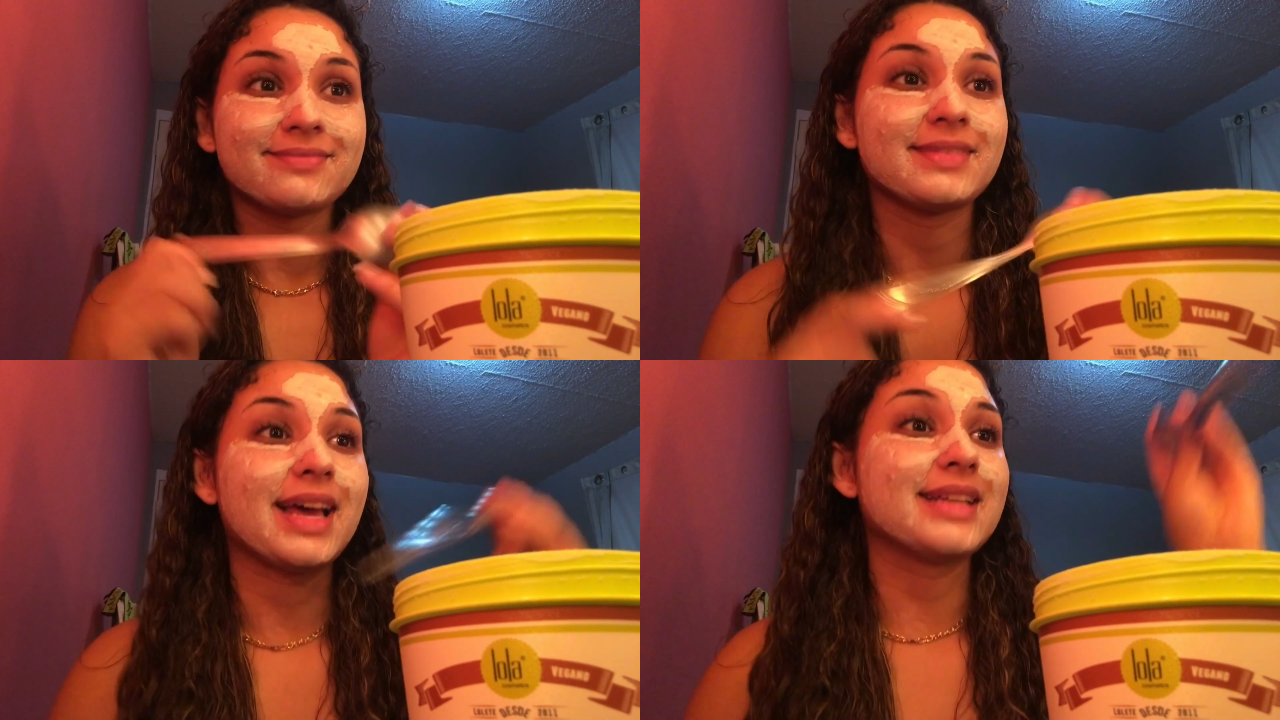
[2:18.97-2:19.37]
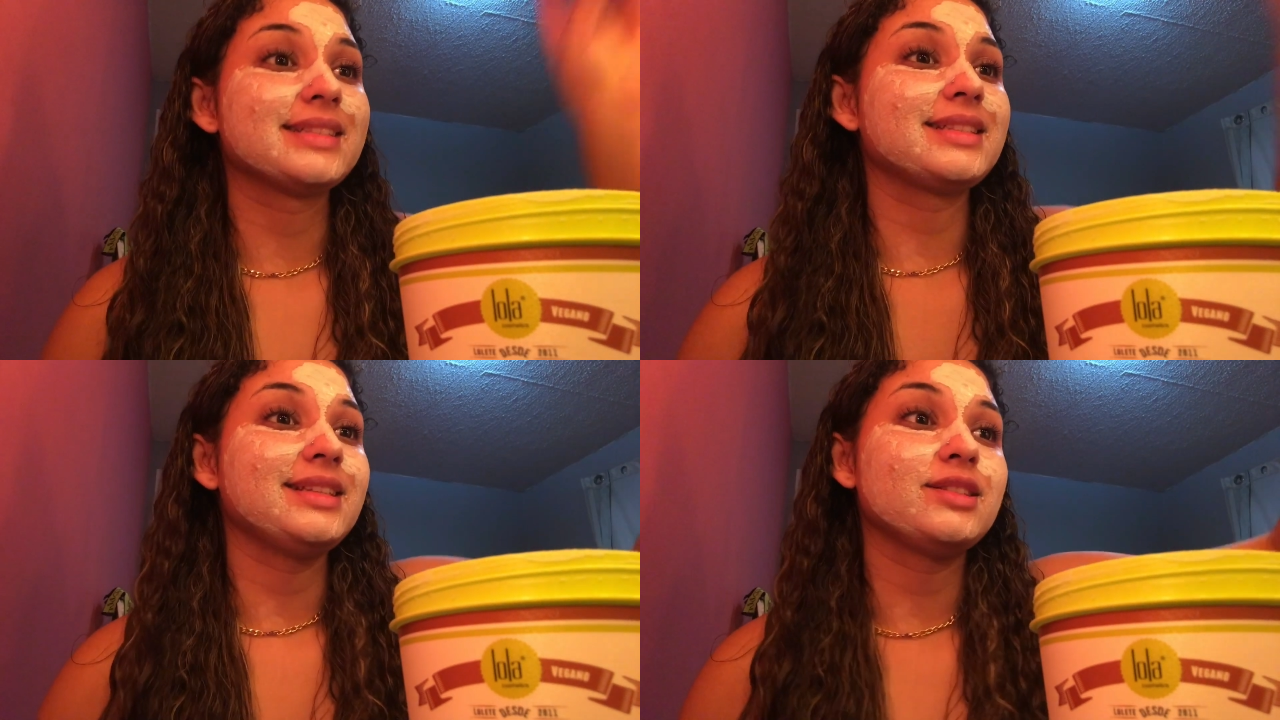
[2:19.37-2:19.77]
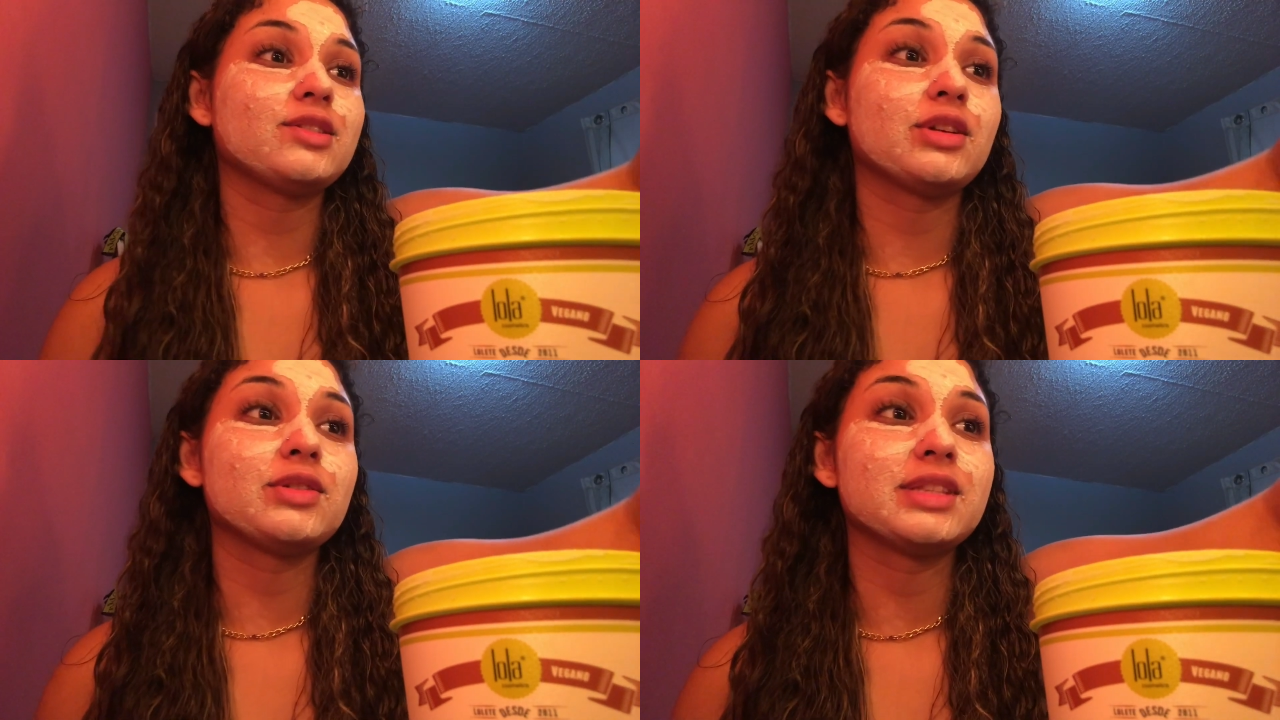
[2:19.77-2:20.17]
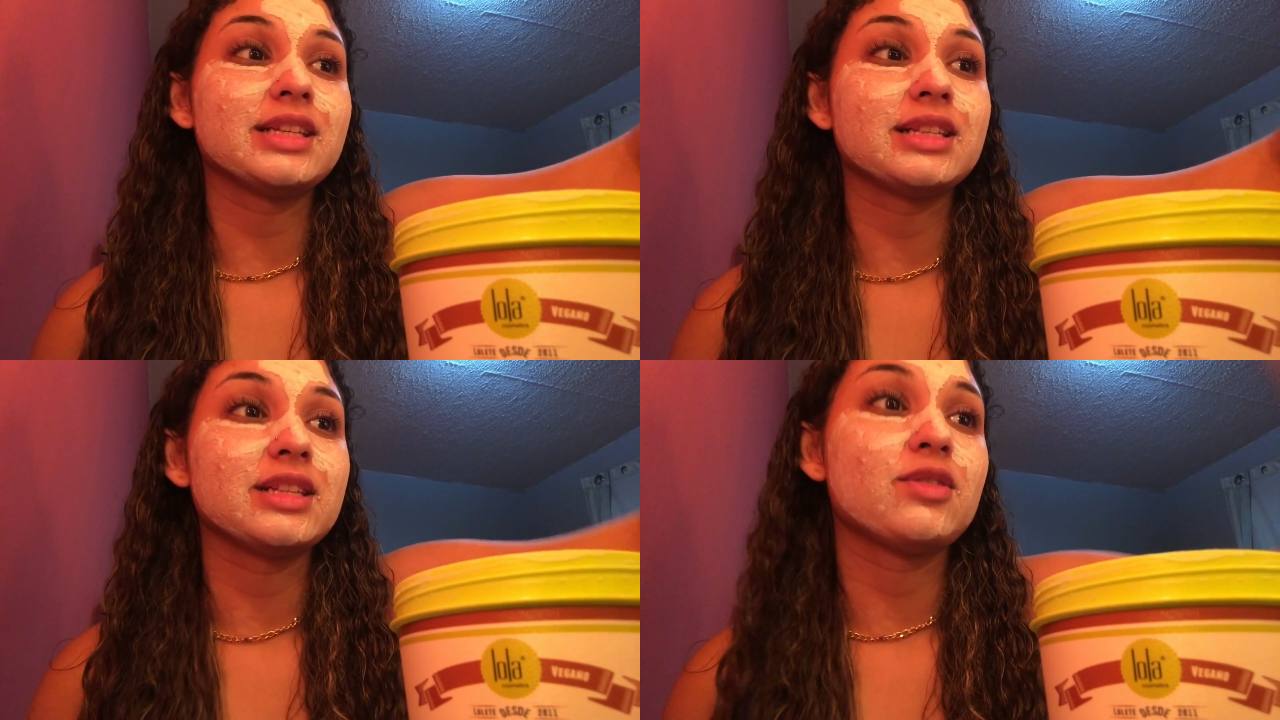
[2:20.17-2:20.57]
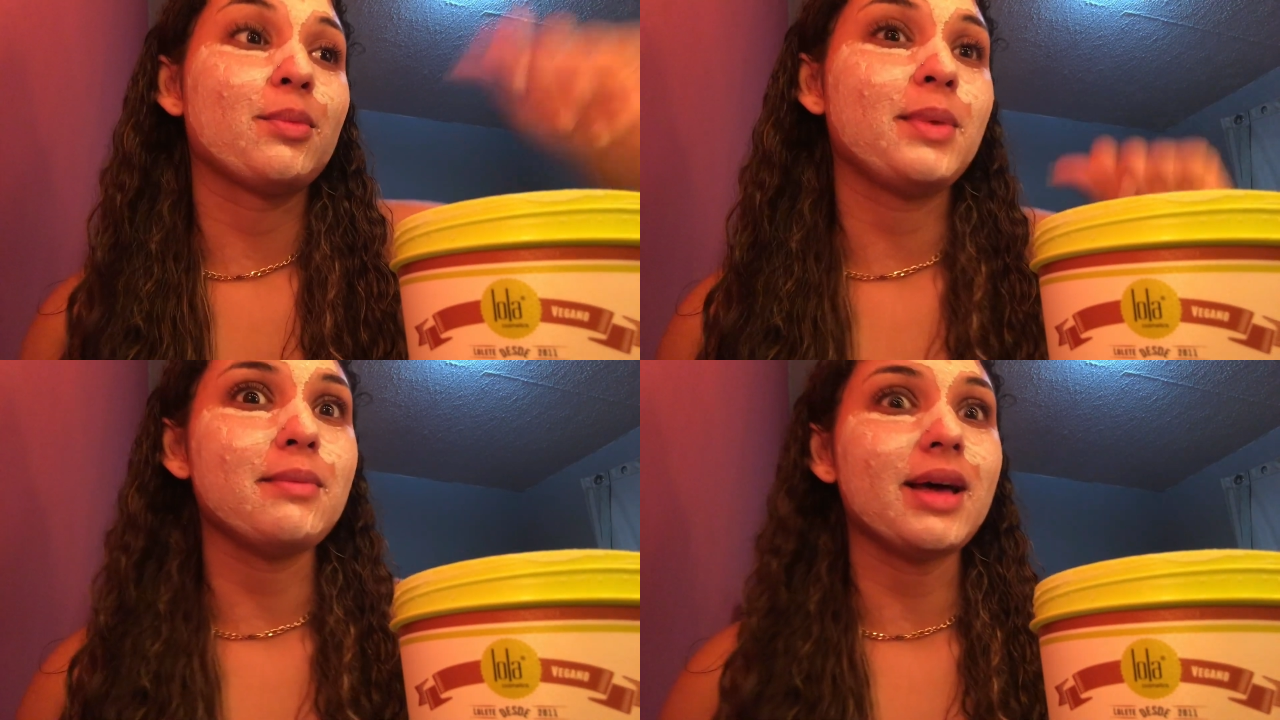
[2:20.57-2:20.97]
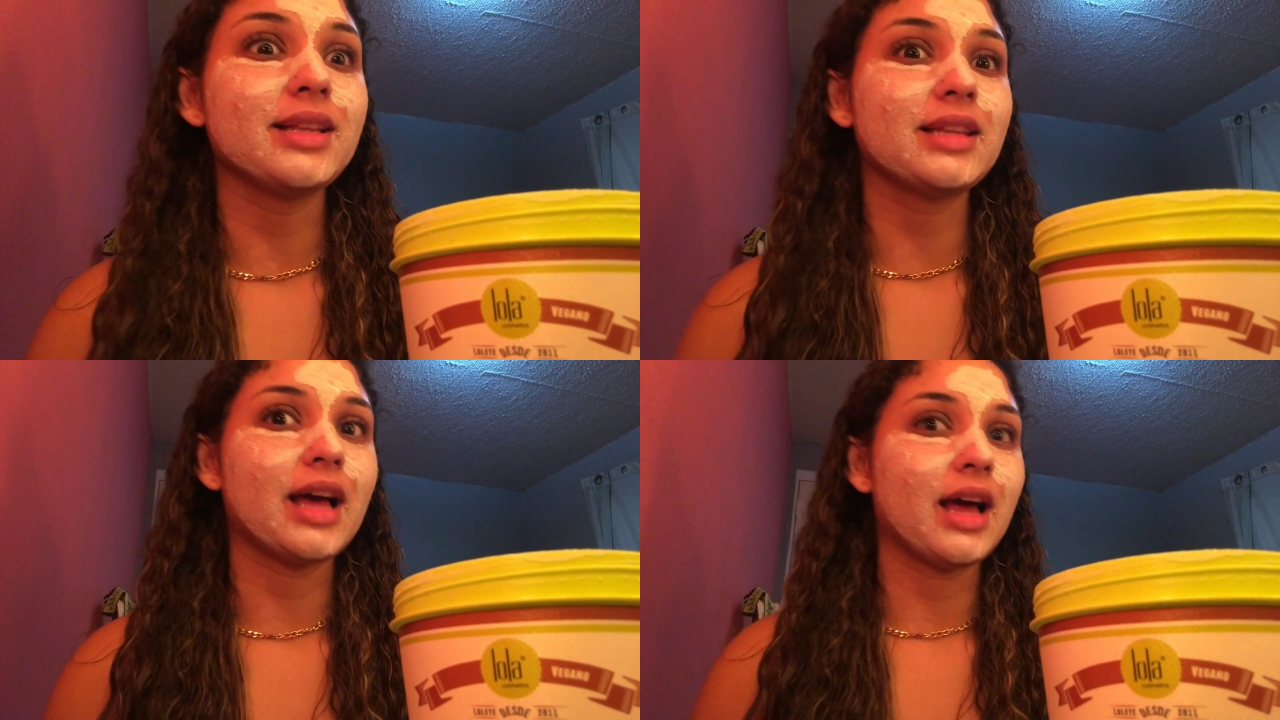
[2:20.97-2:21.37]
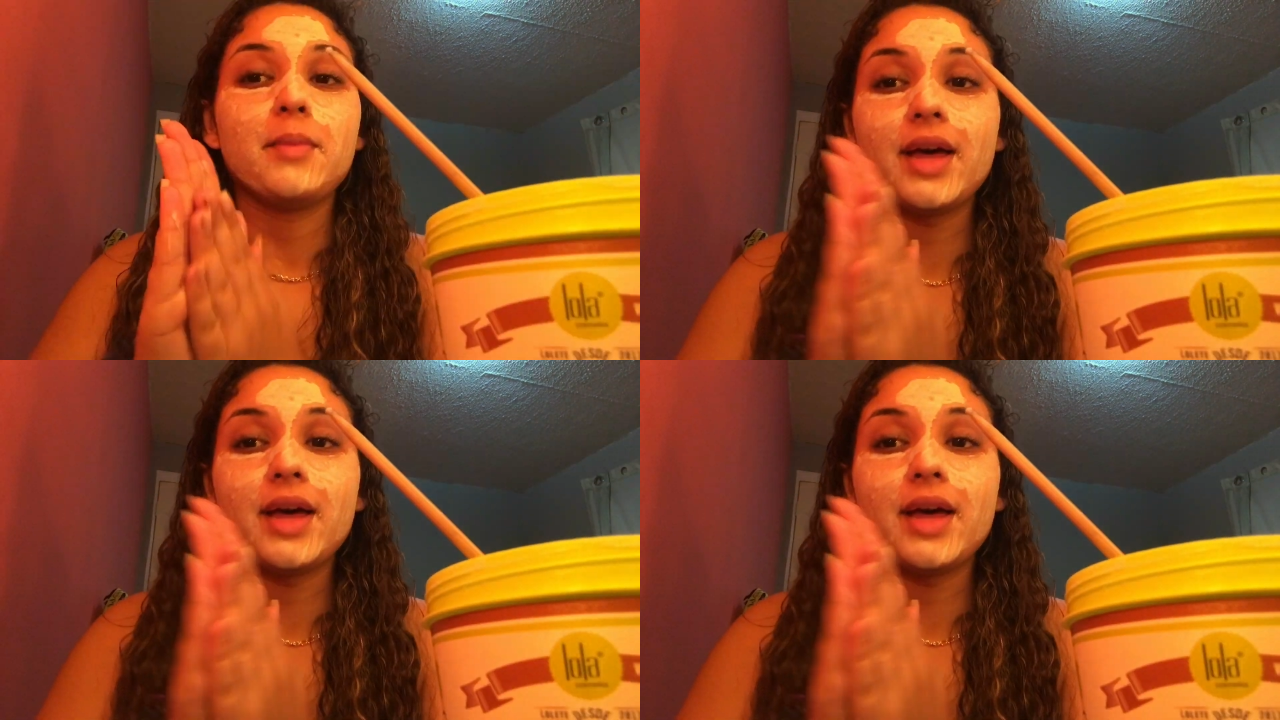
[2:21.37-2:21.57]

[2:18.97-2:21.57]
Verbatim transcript: assim, só que eu sei que vocês vão me matar.